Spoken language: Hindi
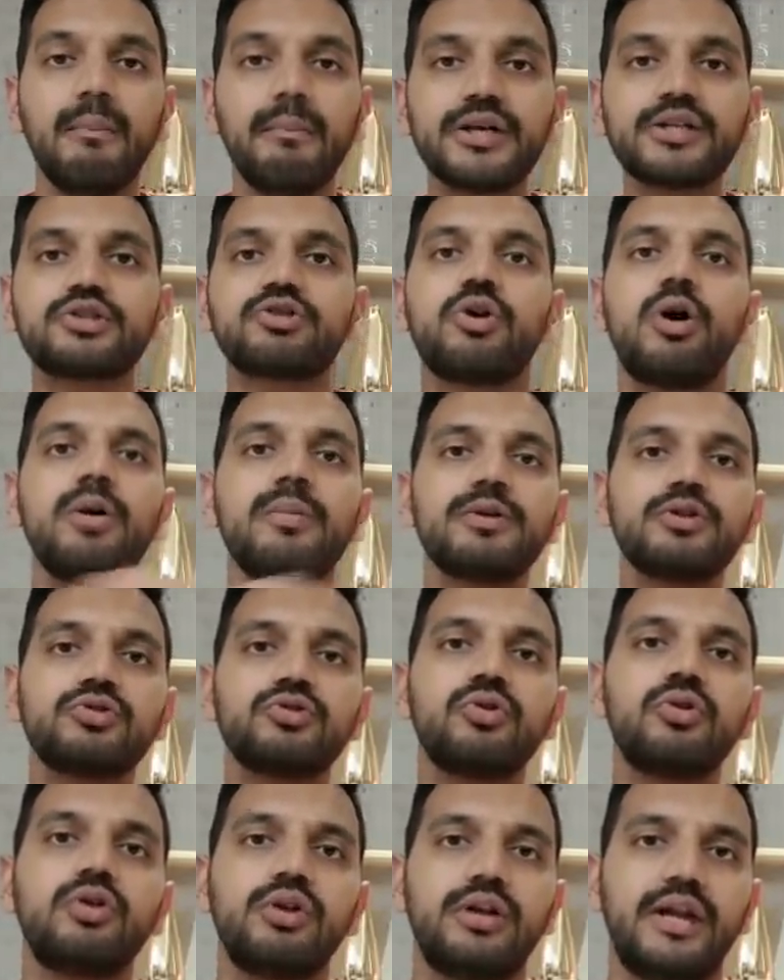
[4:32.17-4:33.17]
मैं 100
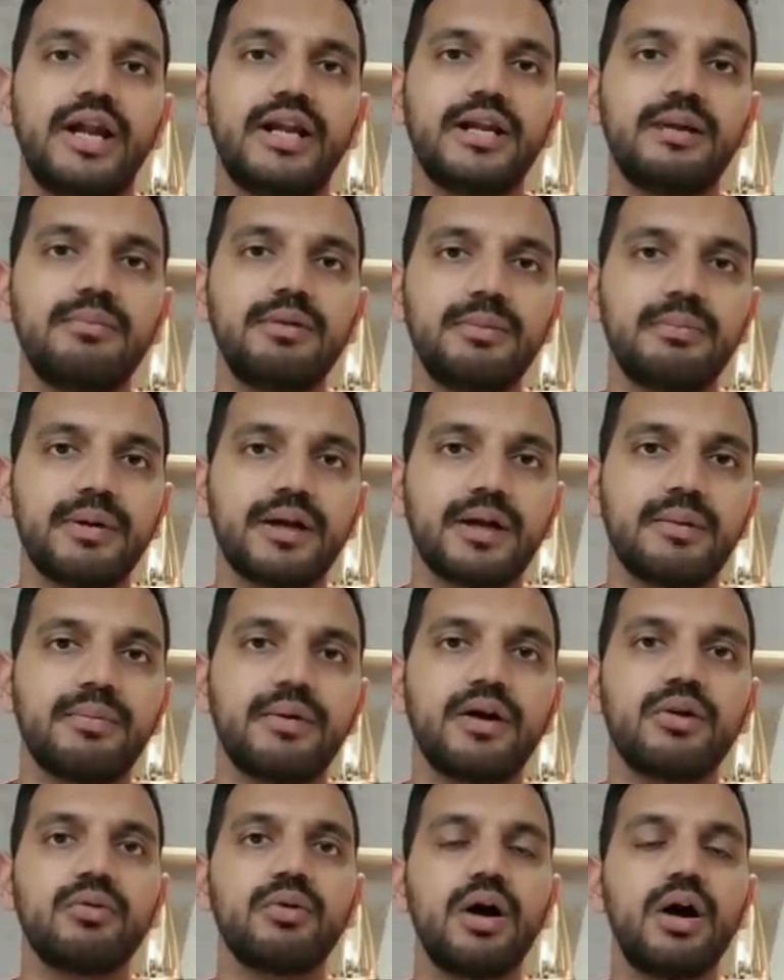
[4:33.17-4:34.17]
बच्चों को रैंडमली पिकअप
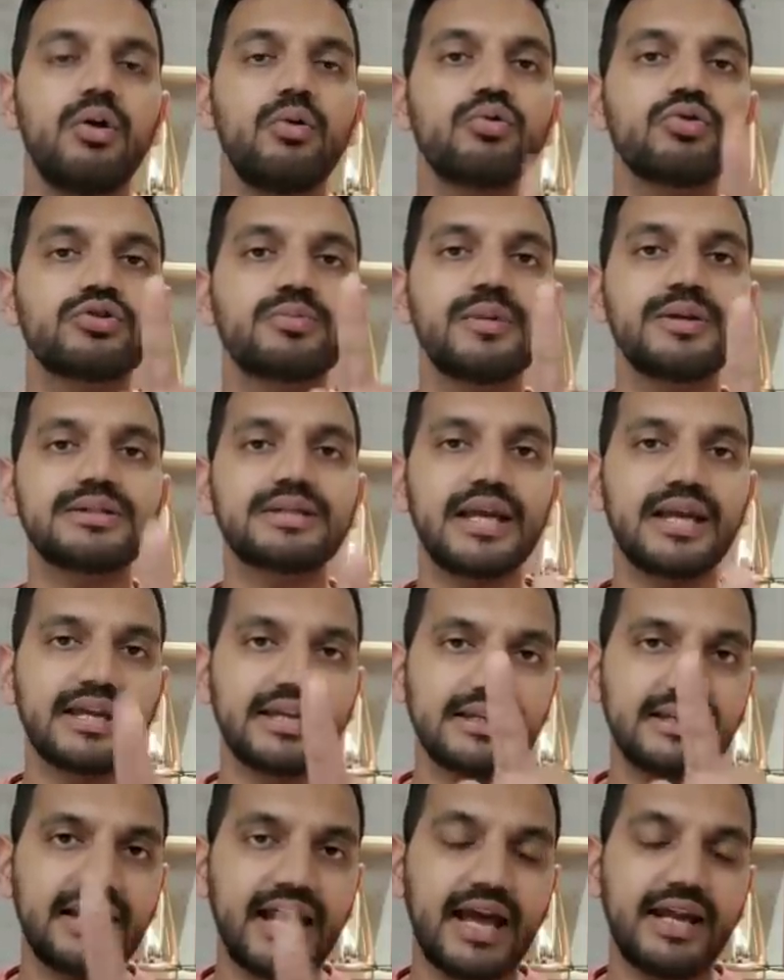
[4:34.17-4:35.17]
करूंगा उसमें से आई
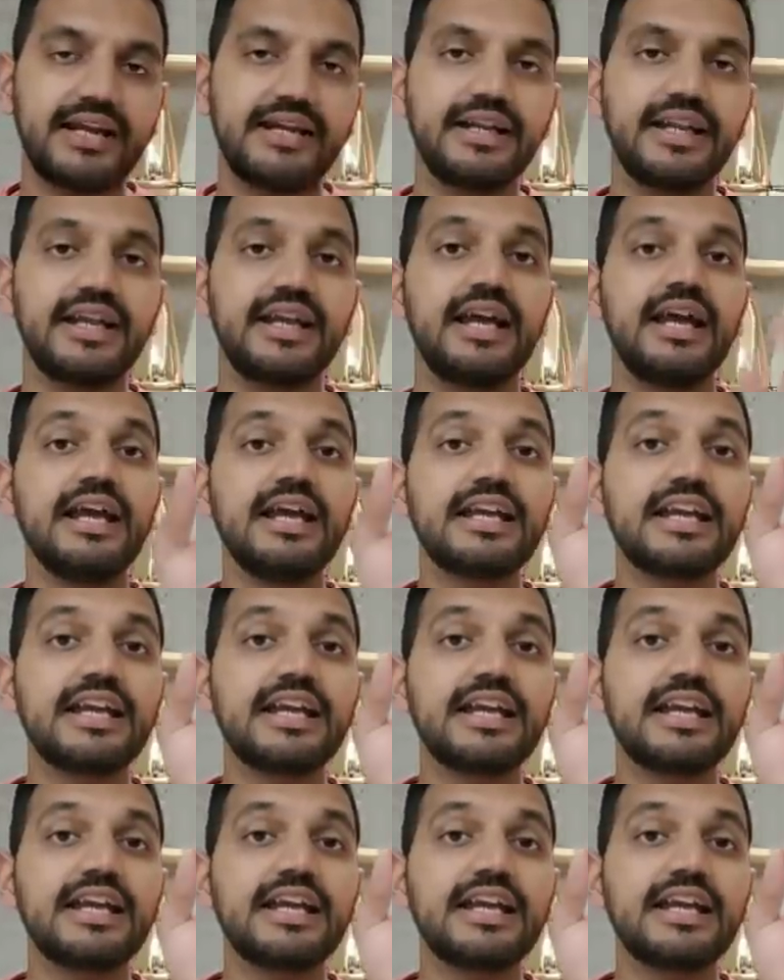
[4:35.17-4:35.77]
कैन गारंटी